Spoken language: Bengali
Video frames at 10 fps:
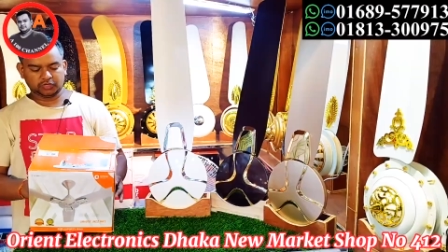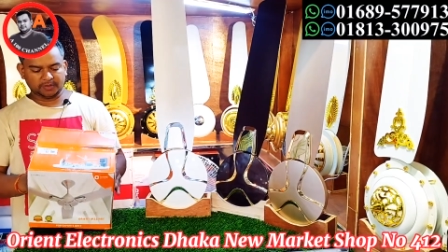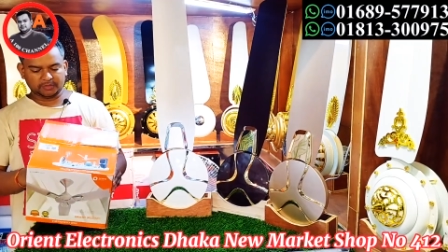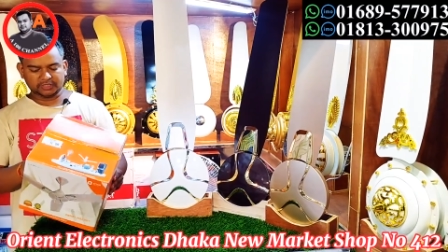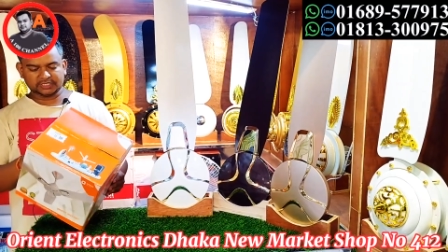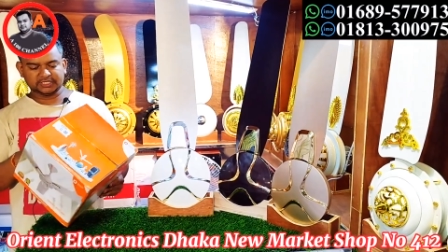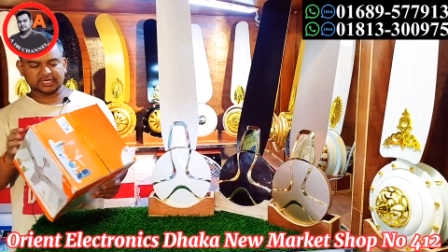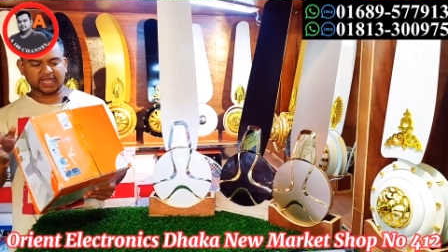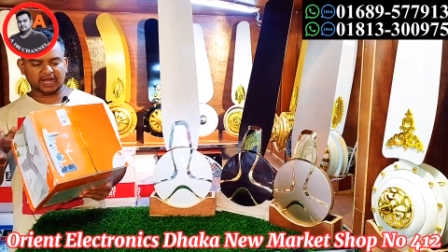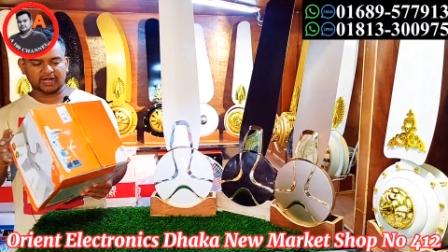এটার মধ্যে যে
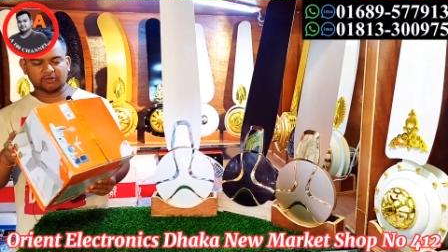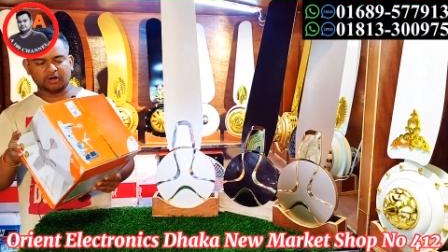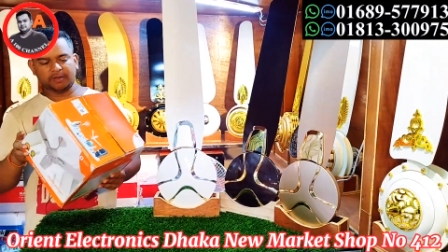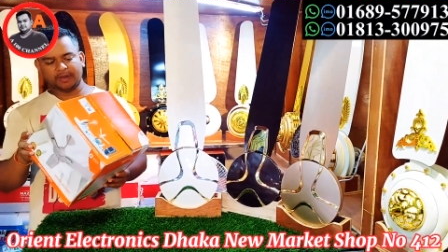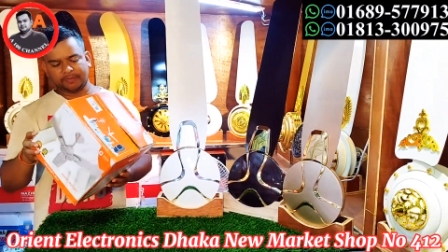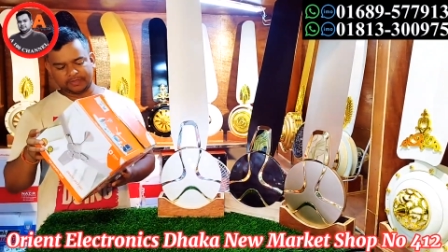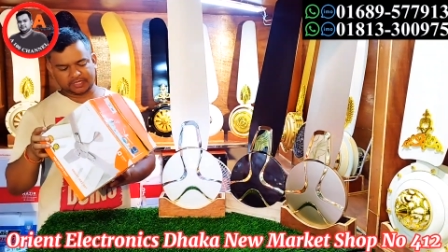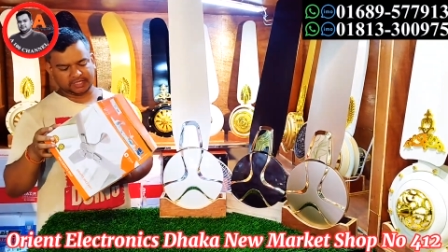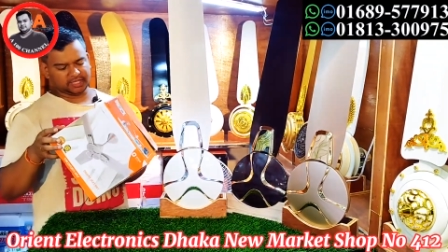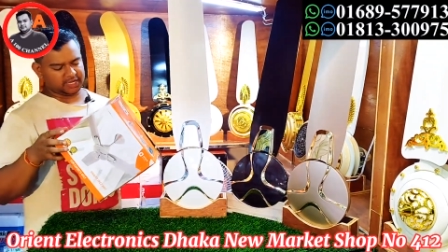কালারগুলো আমি
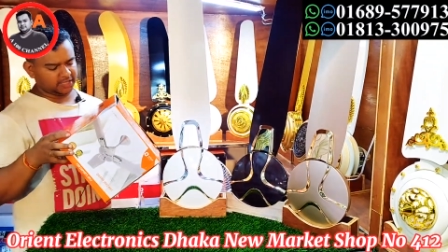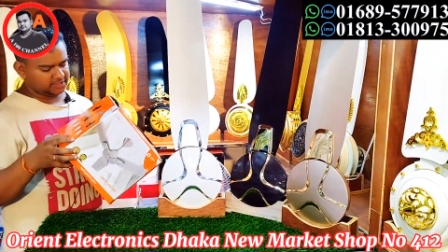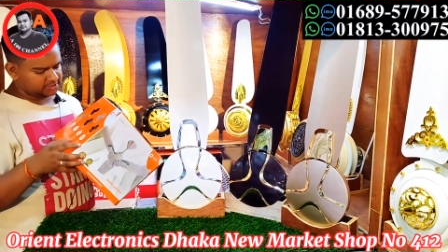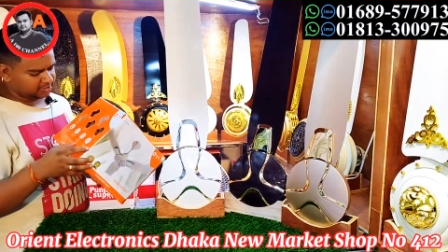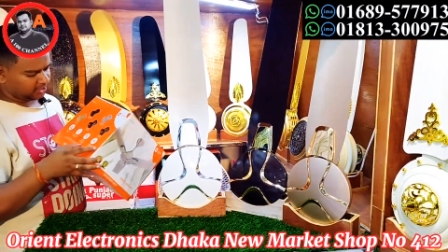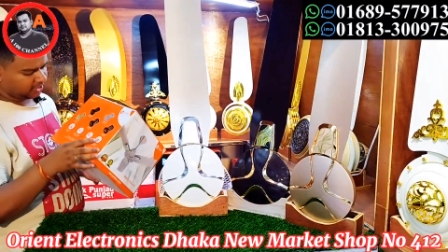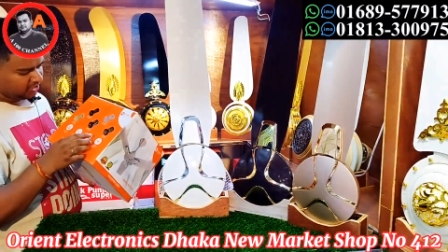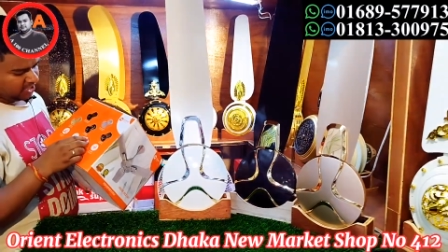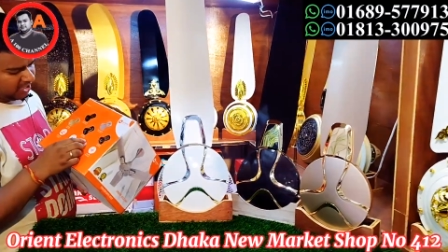আপনাদেরকে দেখাই দিচ্ছি দেখেন